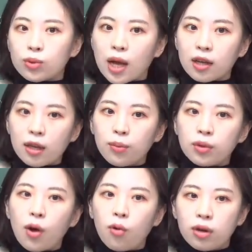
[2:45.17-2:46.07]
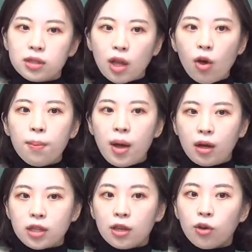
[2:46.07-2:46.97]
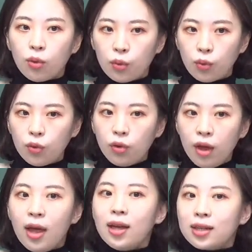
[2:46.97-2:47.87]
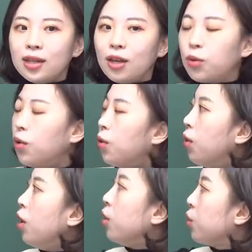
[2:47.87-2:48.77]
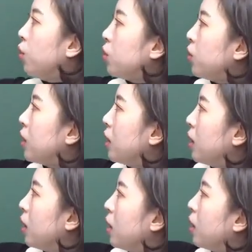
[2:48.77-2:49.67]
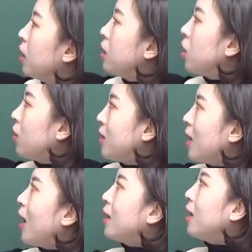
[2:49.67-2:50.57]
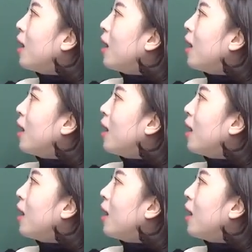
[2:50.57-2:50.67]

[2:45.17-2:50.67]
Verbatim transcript: 자기보다 어린 새엄마가 생겼고, 그리고 효종은 첫째 아들이